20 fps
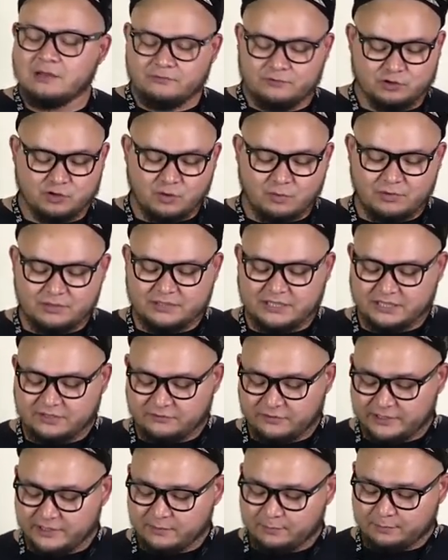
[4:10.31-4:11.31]
В чем мы
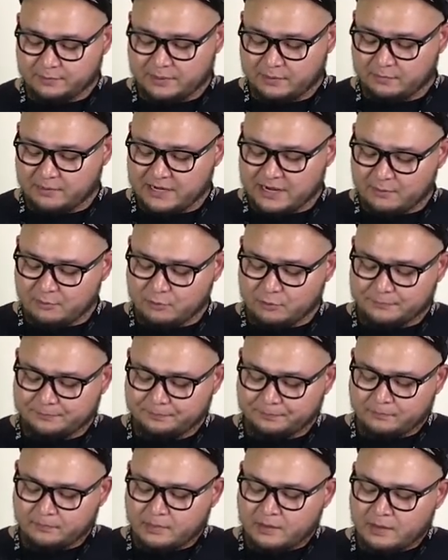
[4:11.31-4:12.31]
здесь видим проблему?